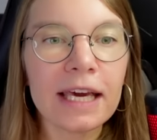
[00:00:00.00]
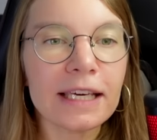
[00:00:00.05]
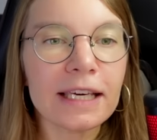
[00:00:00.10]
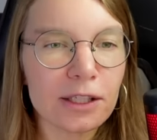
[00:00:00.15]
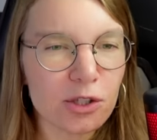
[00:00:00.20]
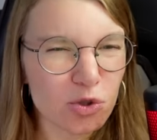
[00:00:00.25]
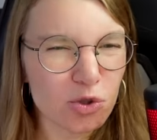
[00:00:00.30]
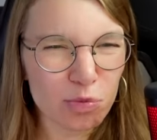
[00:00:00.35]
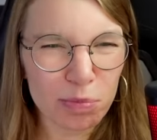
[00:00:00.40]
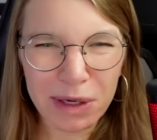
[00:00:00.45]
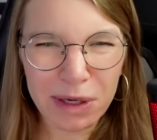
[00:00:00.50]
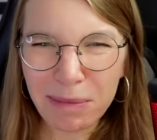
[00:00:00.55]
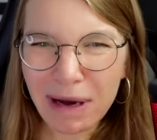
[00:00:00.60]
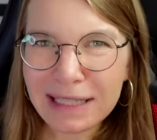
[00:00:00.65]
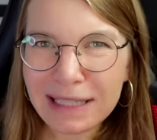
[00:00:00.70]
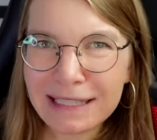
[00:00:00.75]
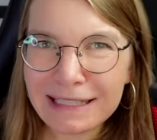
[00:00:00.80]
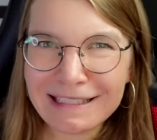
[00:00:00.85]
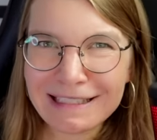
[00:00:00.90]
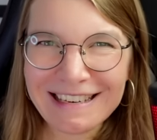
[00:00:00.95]
Из
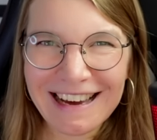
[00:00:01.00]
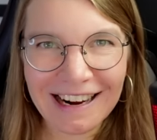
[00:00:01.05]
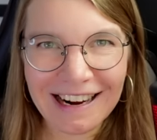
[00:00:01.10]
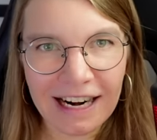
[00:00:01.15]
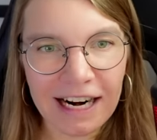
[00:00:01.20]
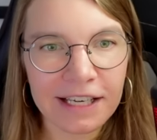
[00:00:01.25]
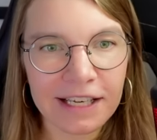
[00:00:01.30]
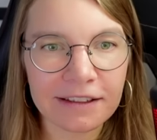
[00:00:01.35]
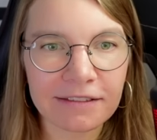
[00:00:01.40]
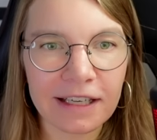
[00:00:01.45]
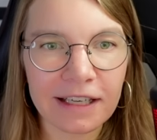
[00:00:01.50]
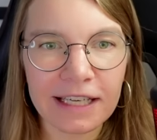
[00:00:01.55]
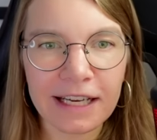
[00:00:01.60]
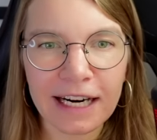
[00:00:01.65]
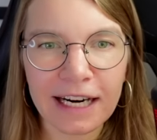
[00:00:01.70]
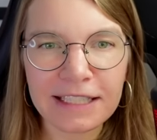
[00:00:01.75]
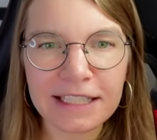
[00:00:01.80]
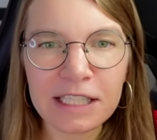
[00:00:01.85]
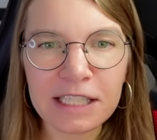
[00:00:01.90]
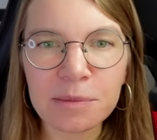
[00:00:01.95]
сублимации орального
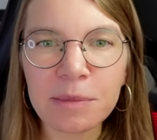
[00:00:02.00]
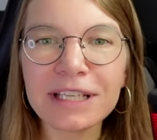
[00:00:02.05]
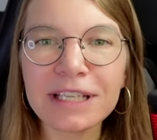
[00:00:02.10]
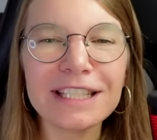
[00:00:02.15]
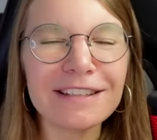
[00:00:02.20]
эротизма